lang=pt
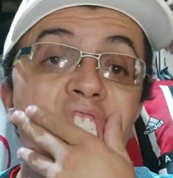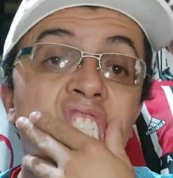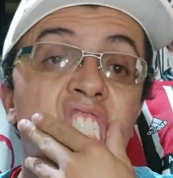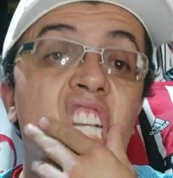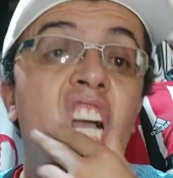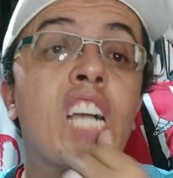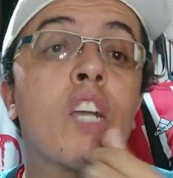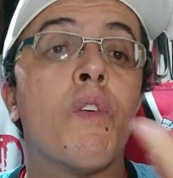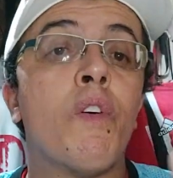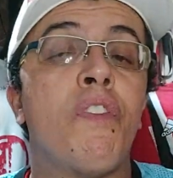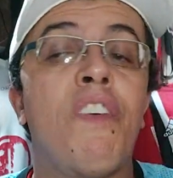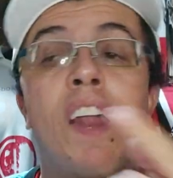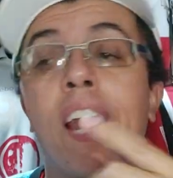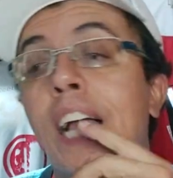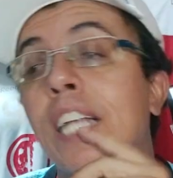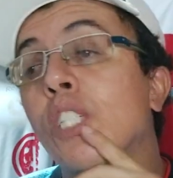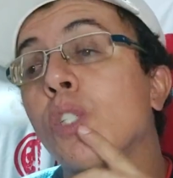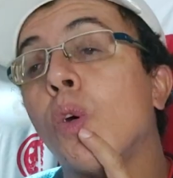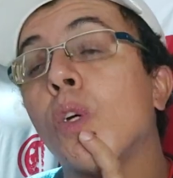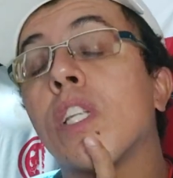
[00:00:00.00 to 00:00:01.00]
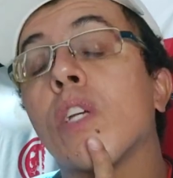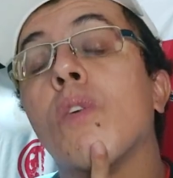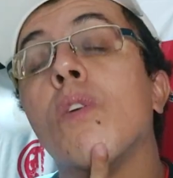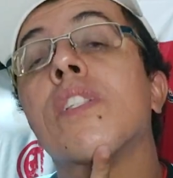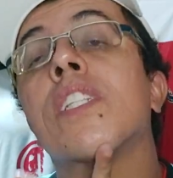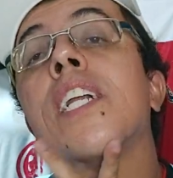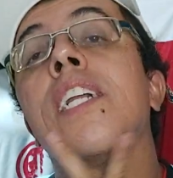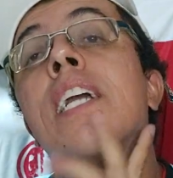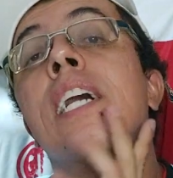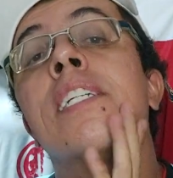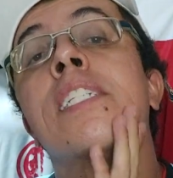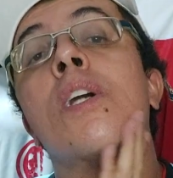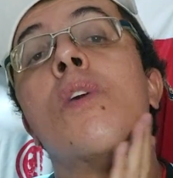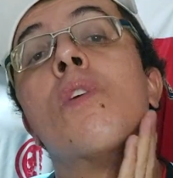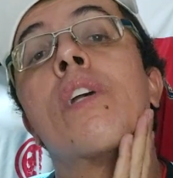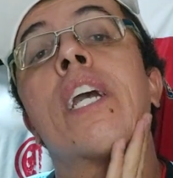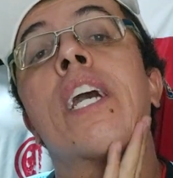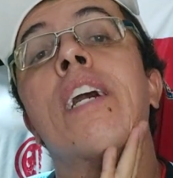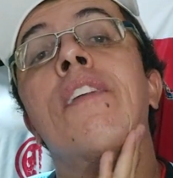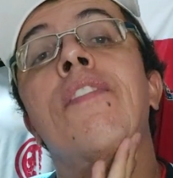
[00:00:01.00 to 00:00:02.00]
Já que eu vou falar de outra
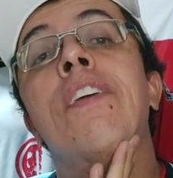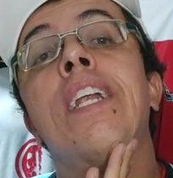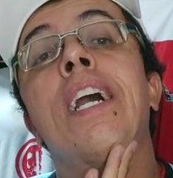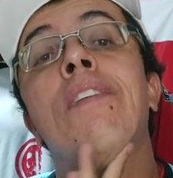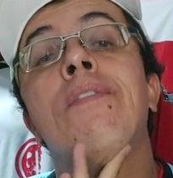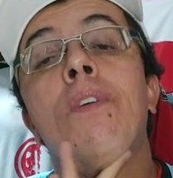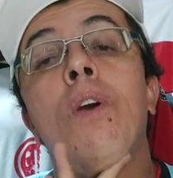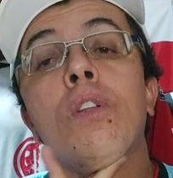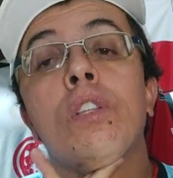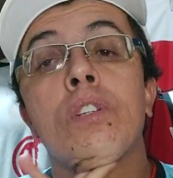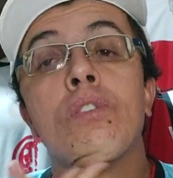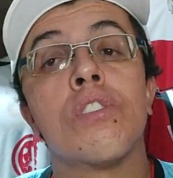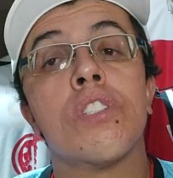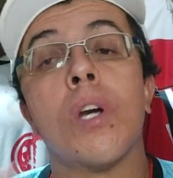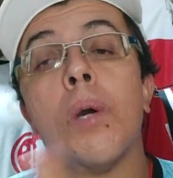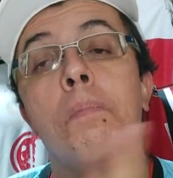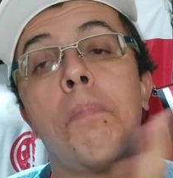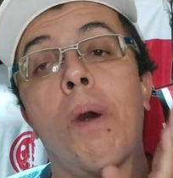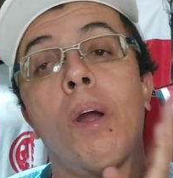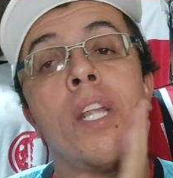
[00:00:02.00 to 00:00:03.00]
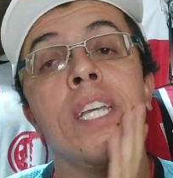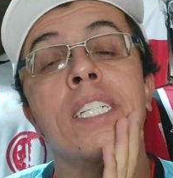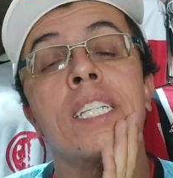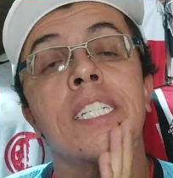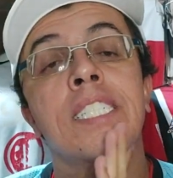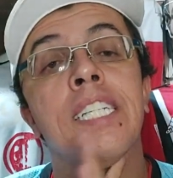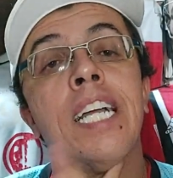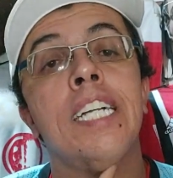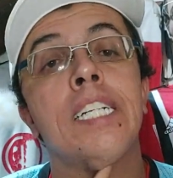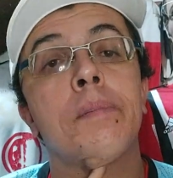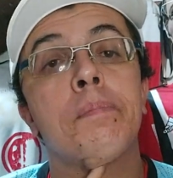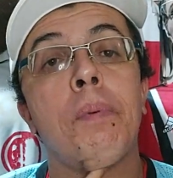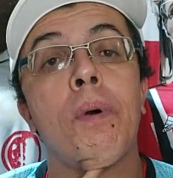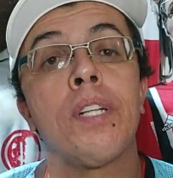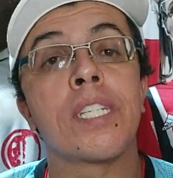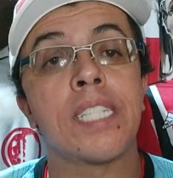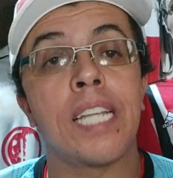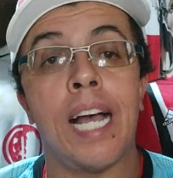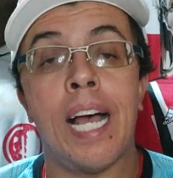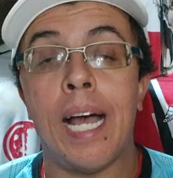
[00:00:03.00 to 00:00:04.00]
contratação que revira a volta do São Paulo aí, tá certo?
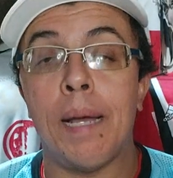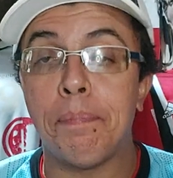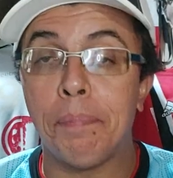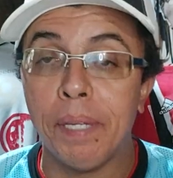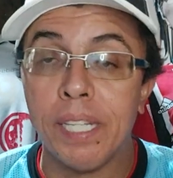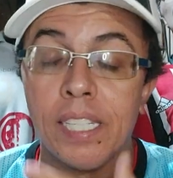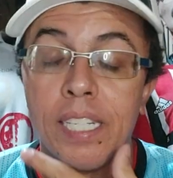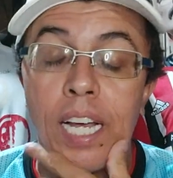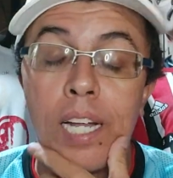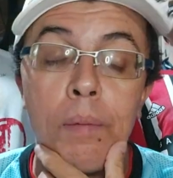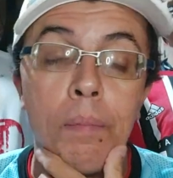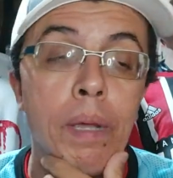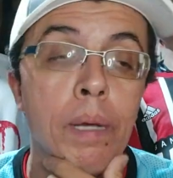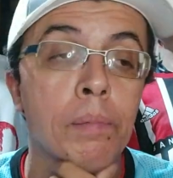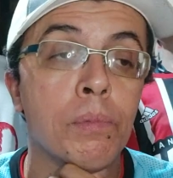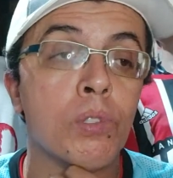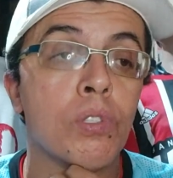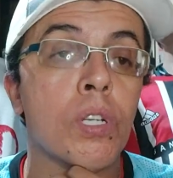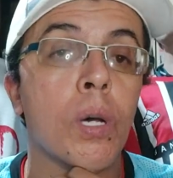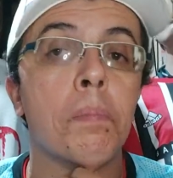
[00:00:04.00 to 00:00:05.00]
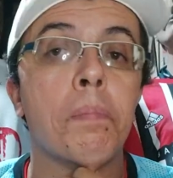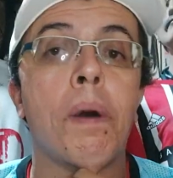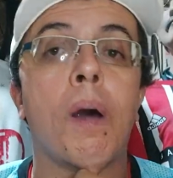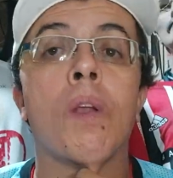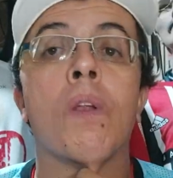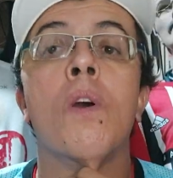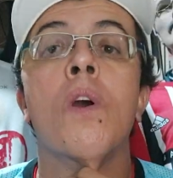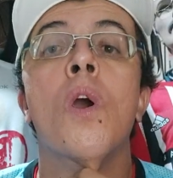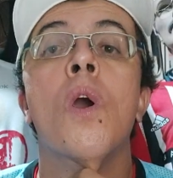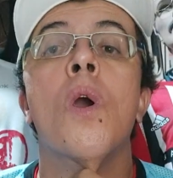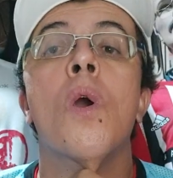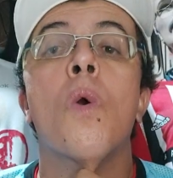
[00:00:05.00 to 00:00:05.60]
Pode estar tá pintando mesmo no São Paulo.